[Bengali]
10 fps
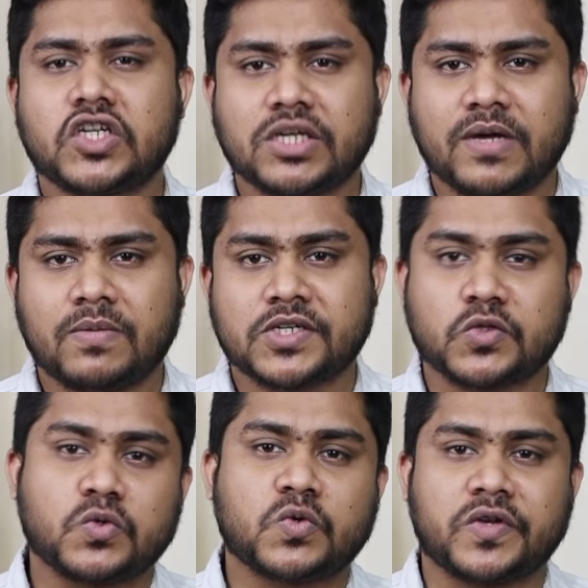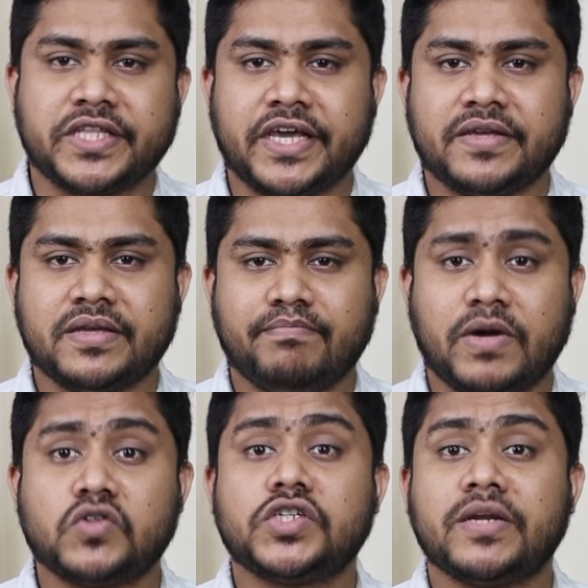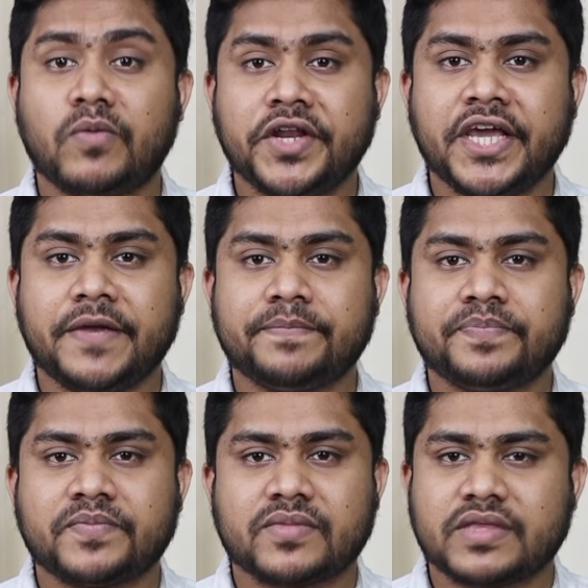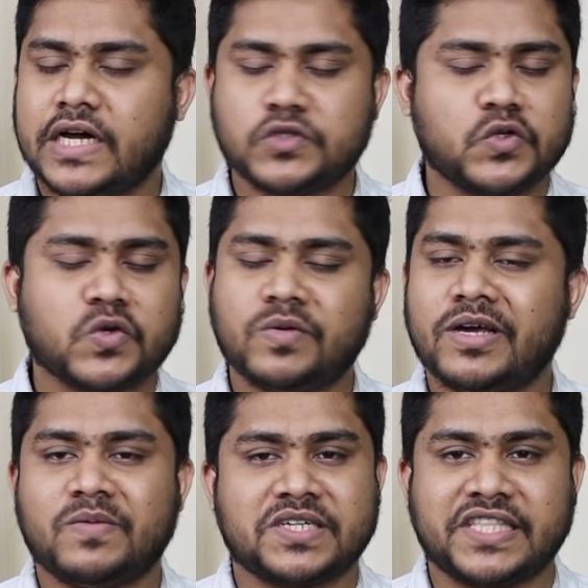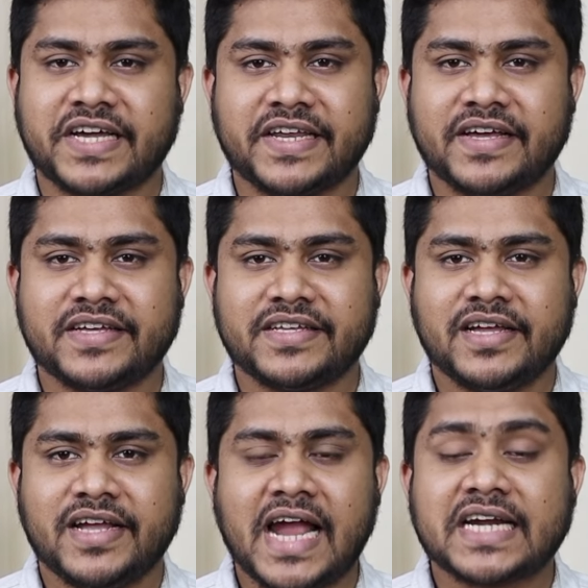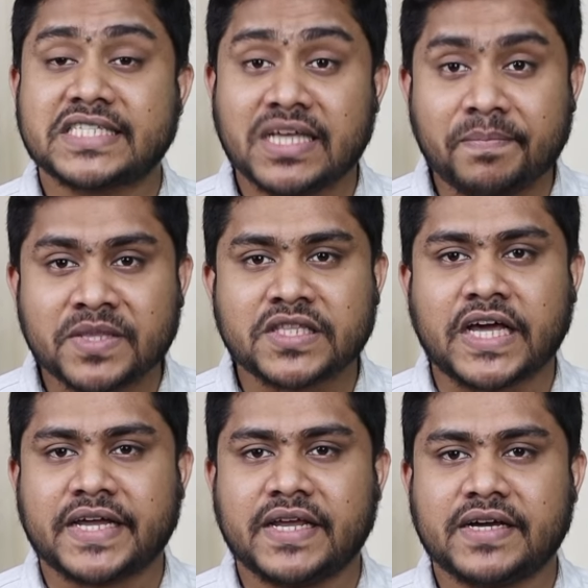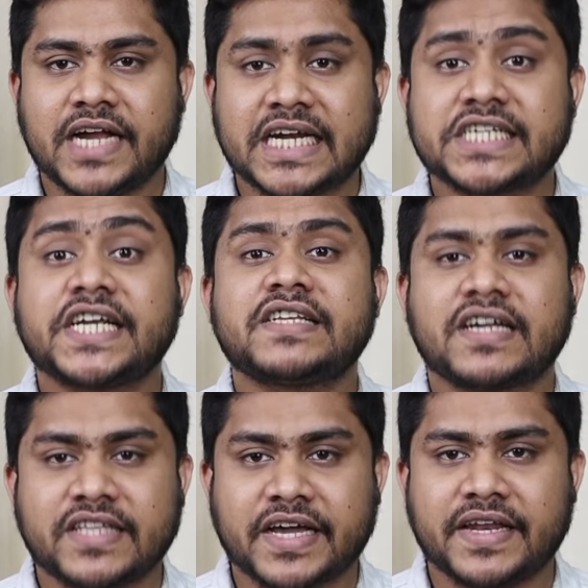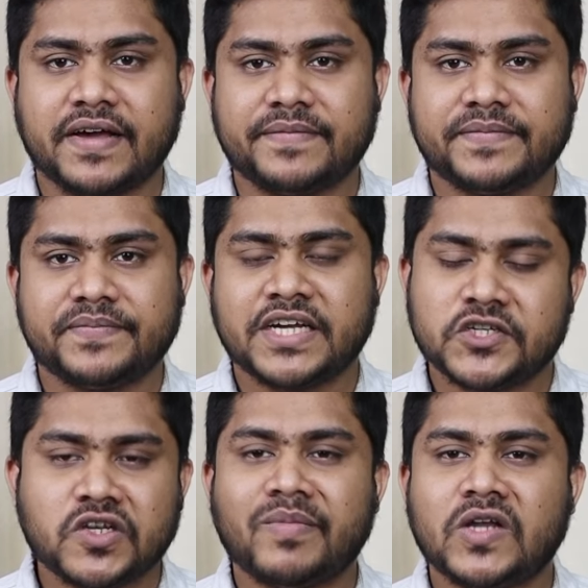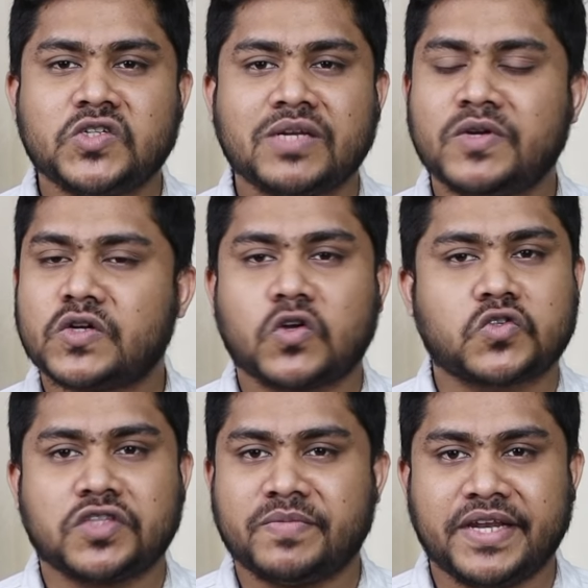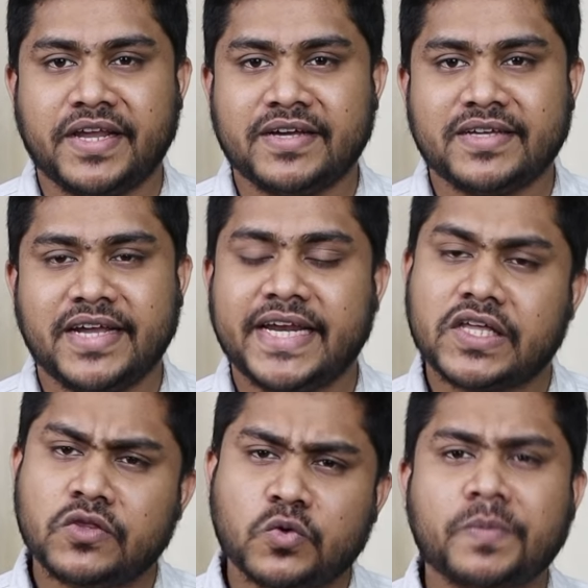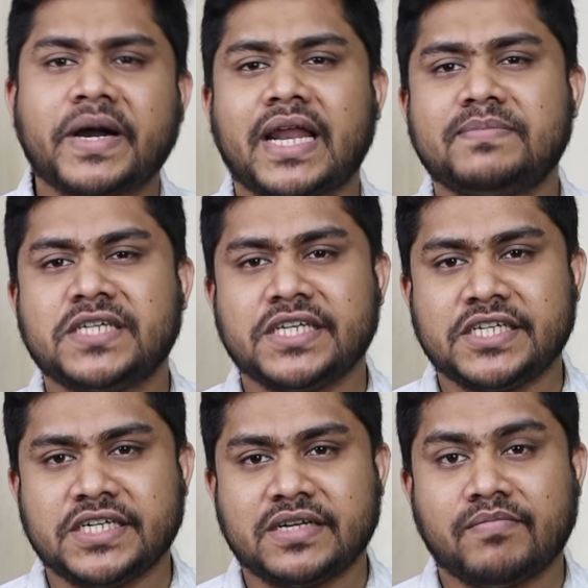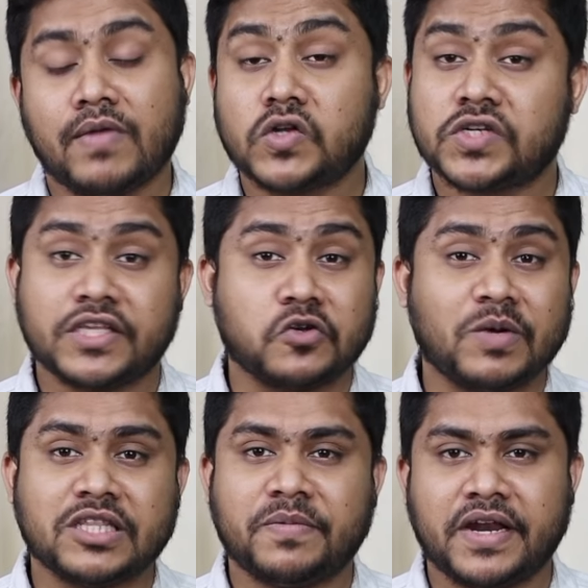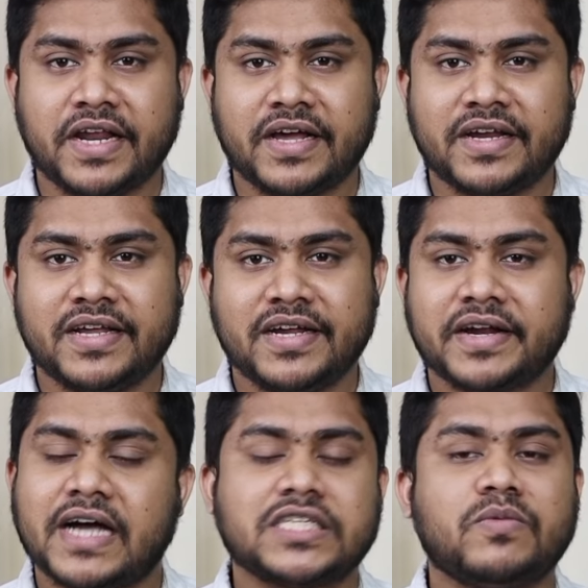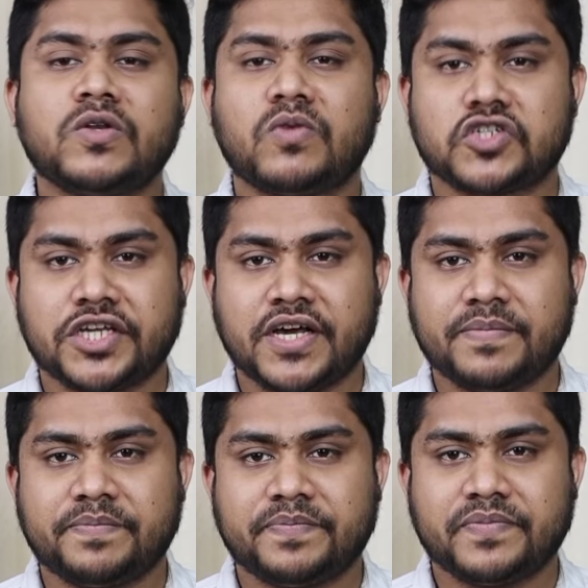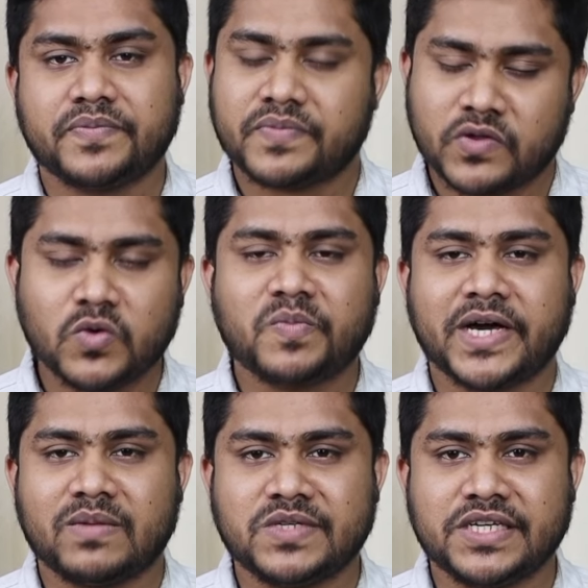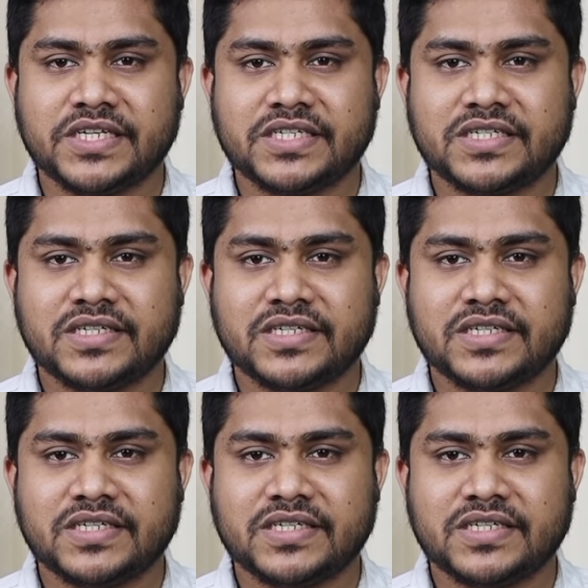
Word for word: মানুষের ভালোবাসা দূর করে দেয় মানুষের মনে তার জন্য কোনো ভালোবাসা থাকে না একটা সেম্পিতে থাকে না একটা শেল্টার থাকে না সেজন্য মানুষের মনে কষ্ট দিবেন না এটা কিন্তু খুব খারাপ জিনিস মানুষ সাথে ঘুমাতে পারে না কাজে মন বসে না খুব খারাপ জিনিস